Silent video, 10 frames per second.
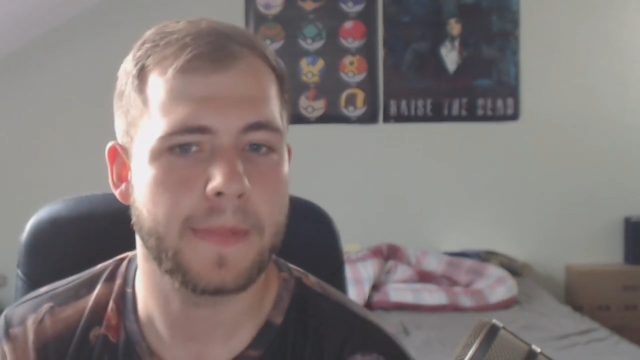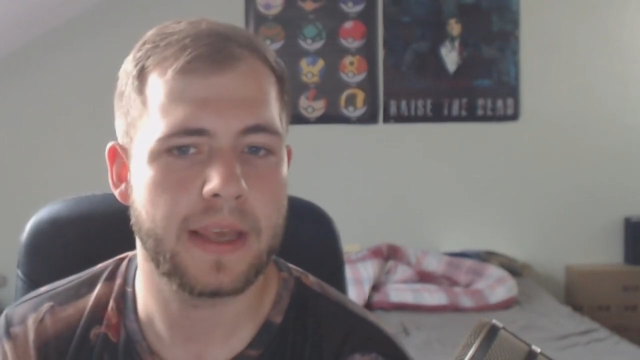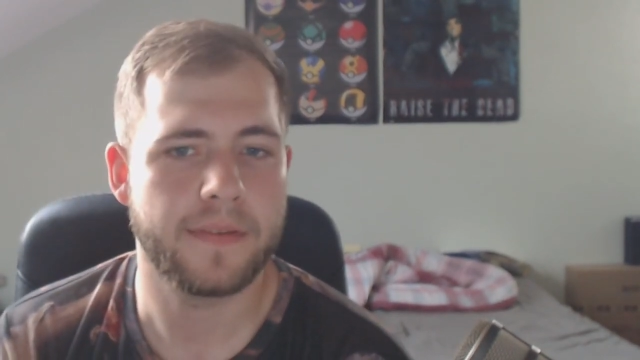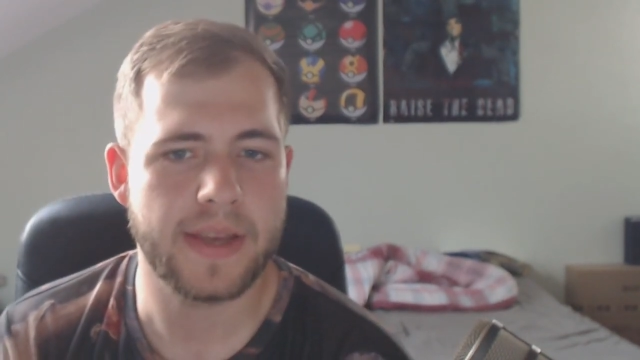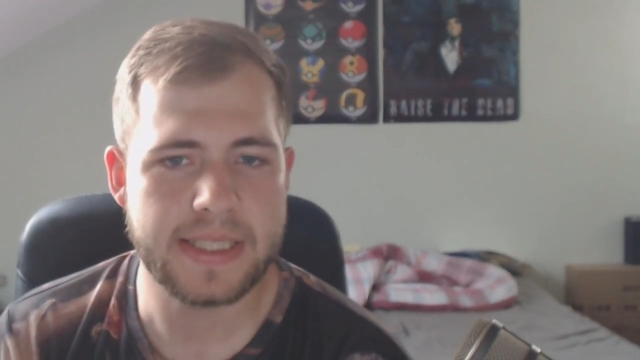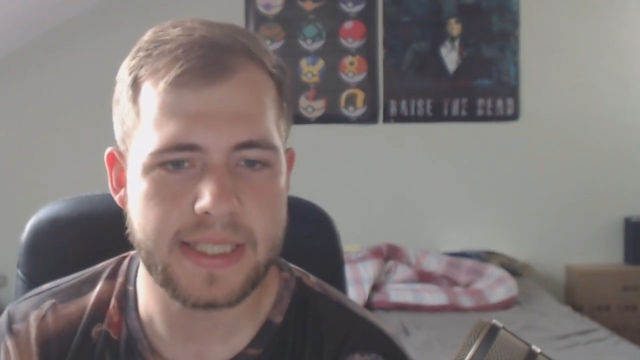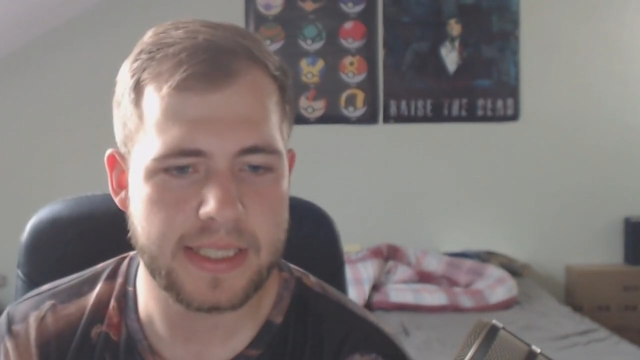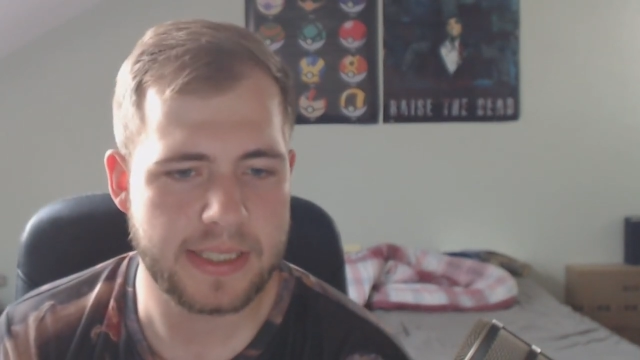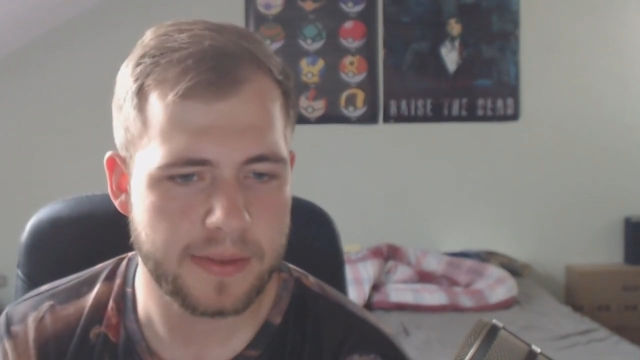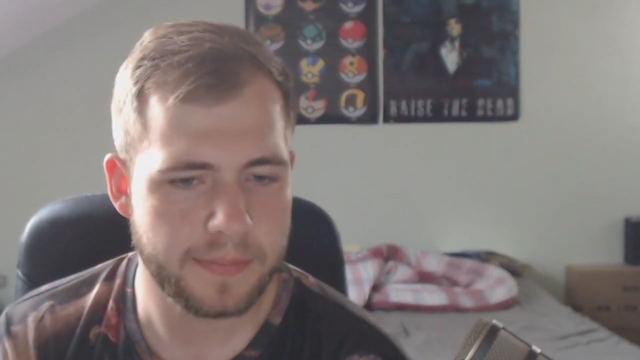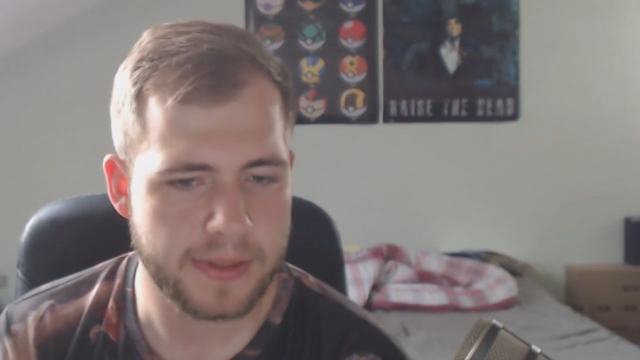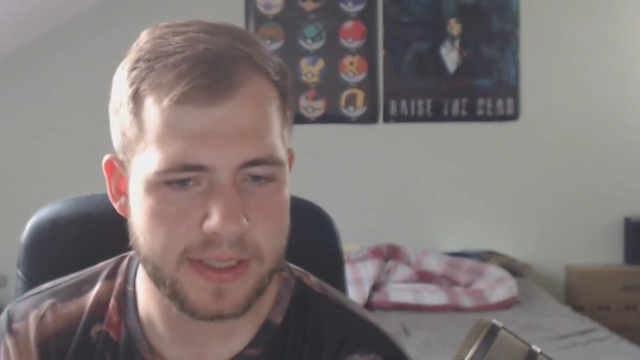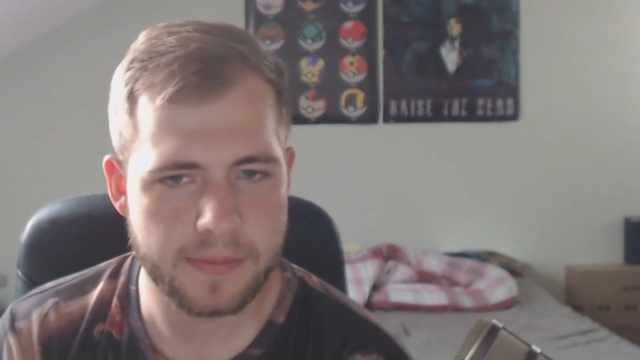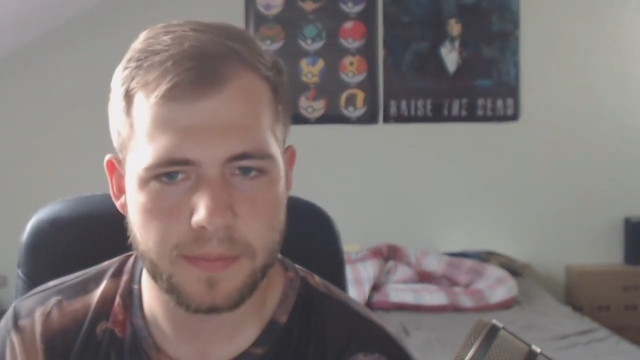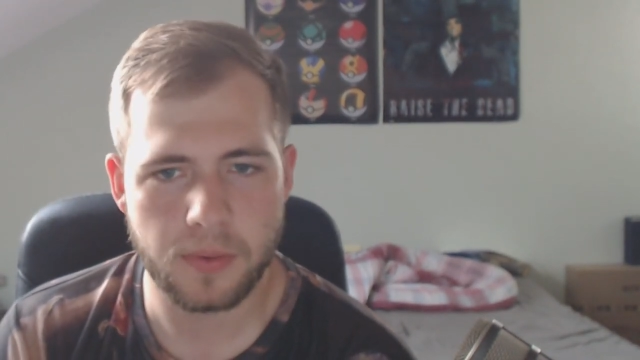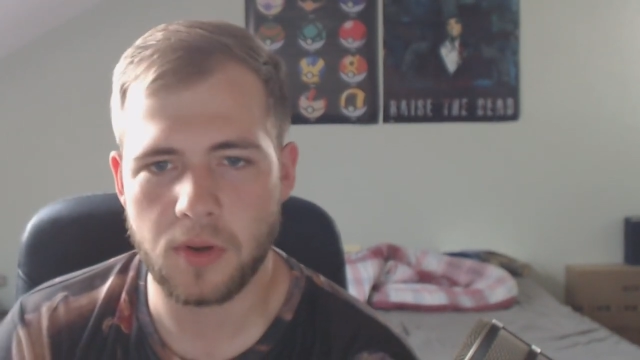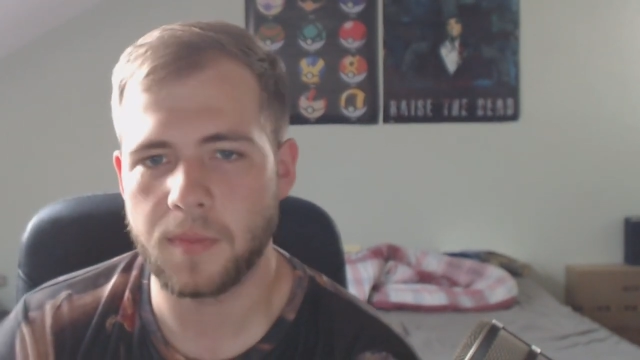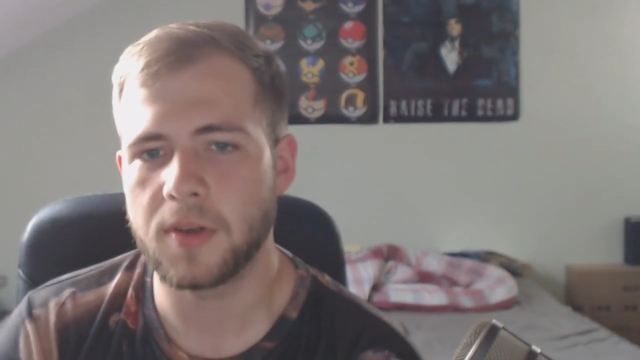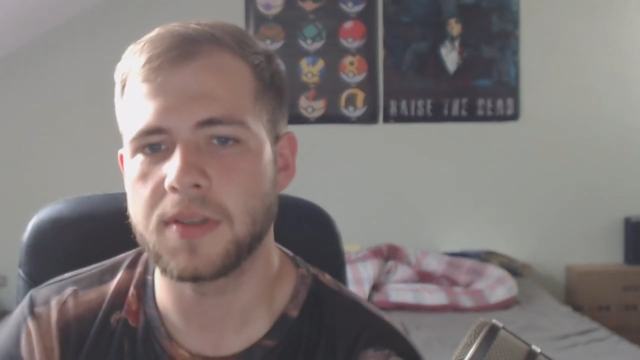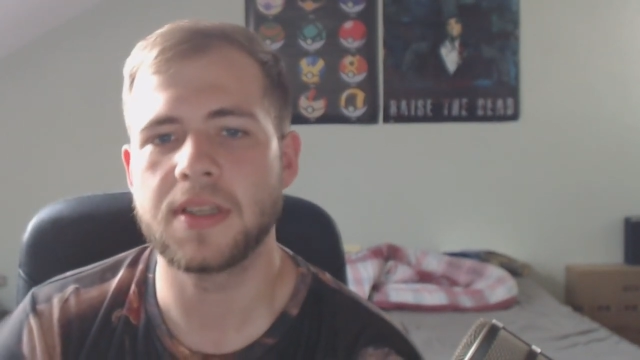wenn sich bis
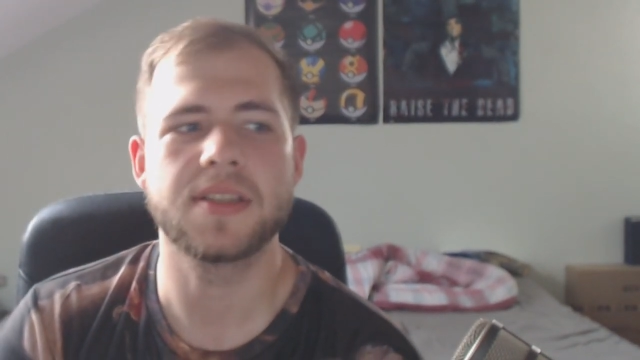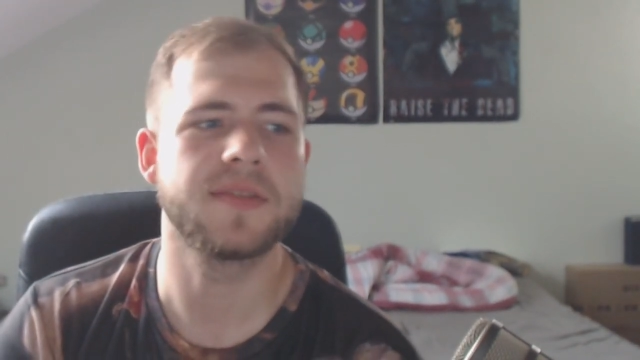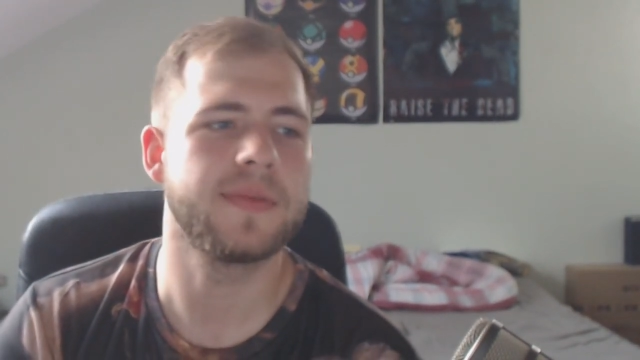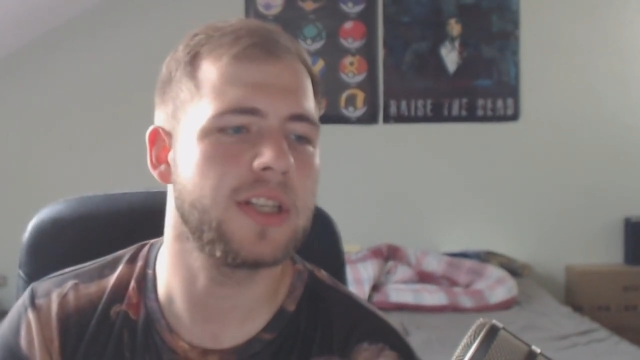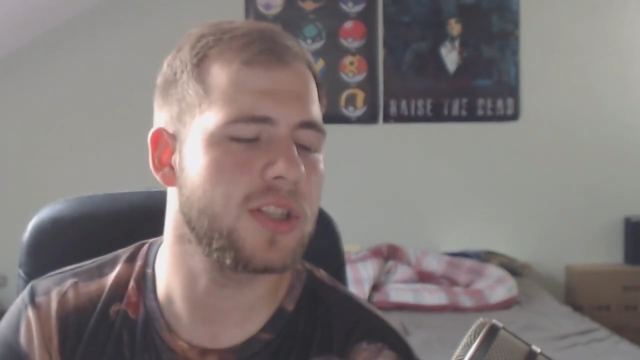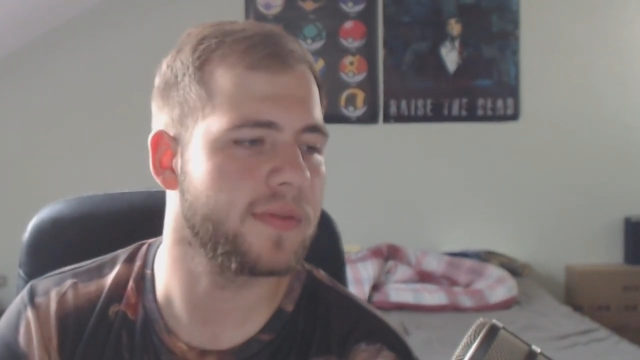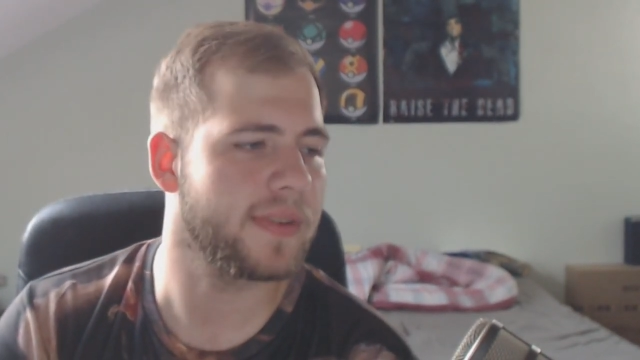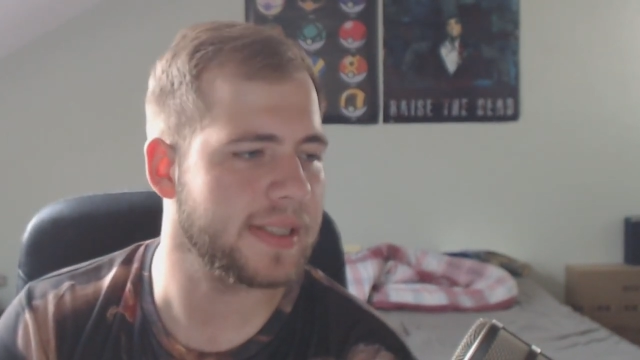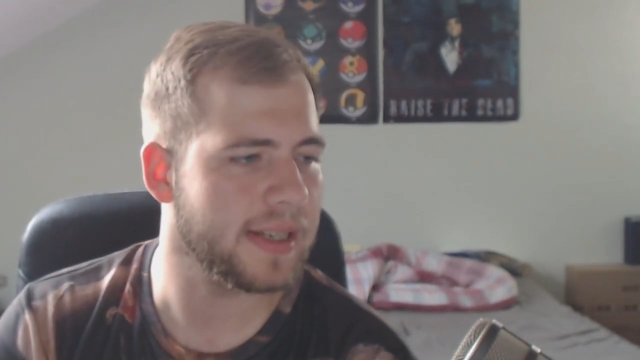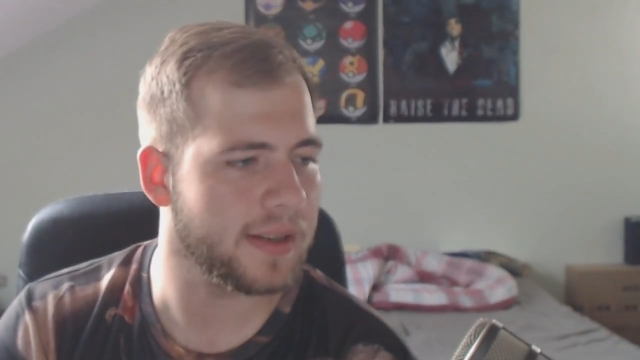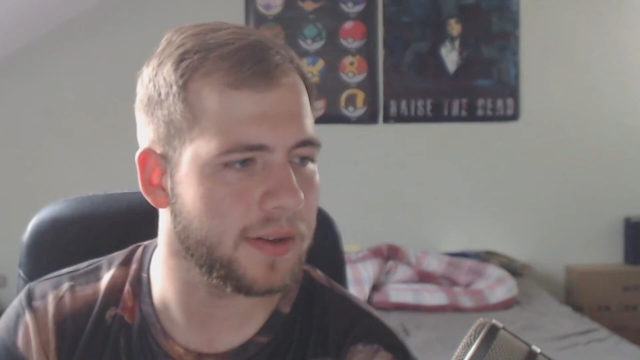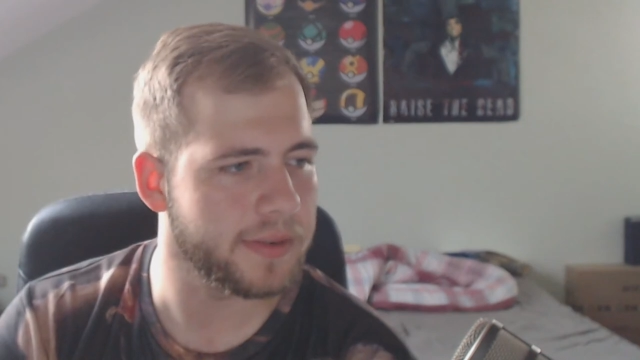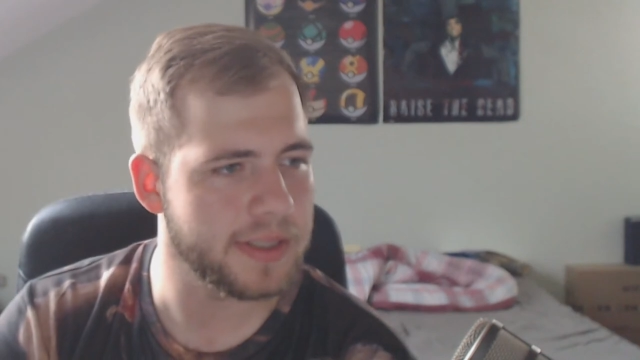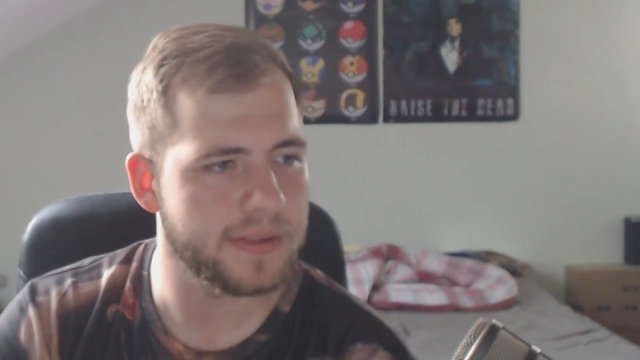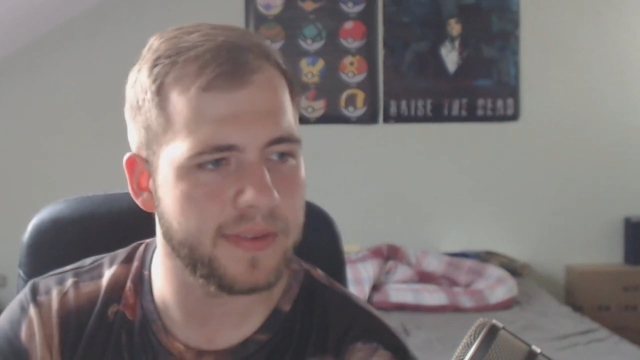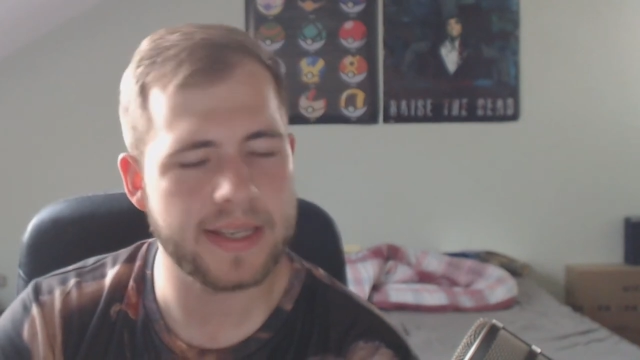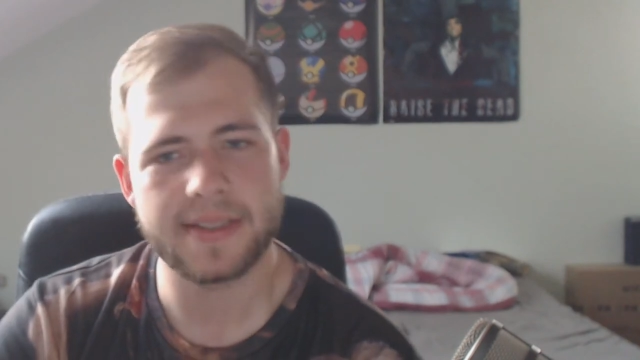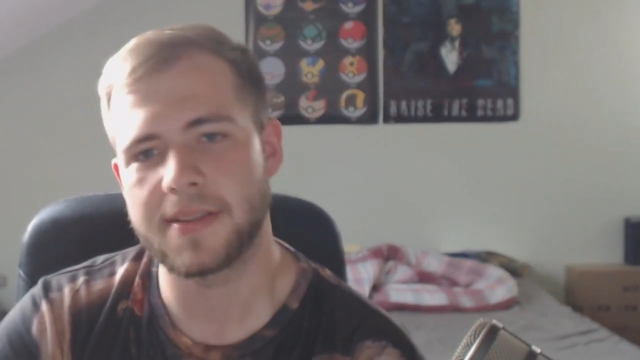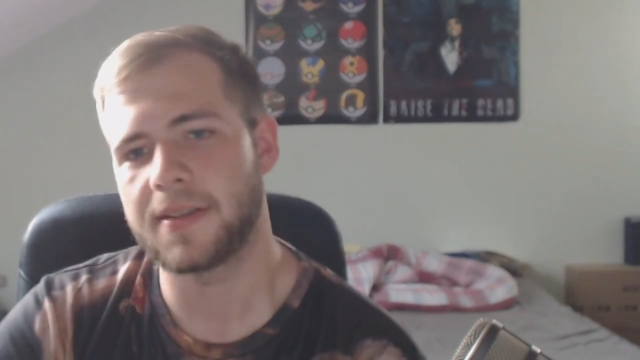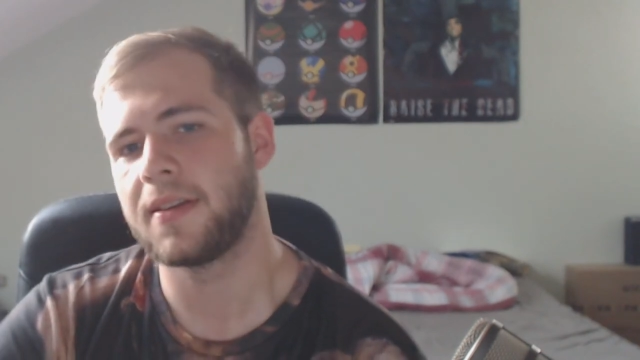Pokémon Switch, was ja
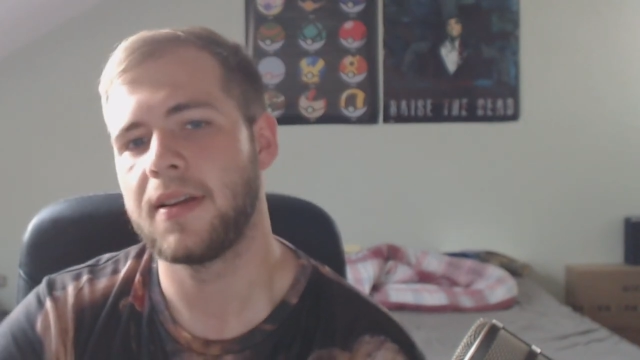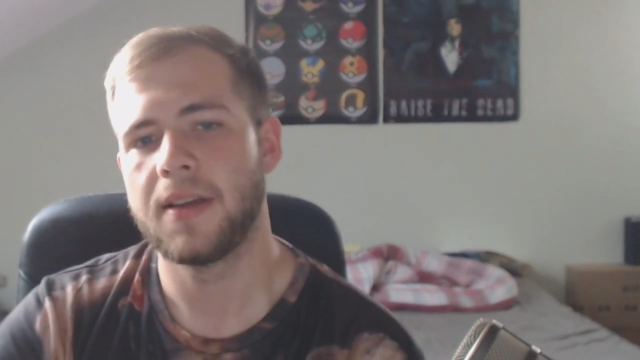gerüchteweise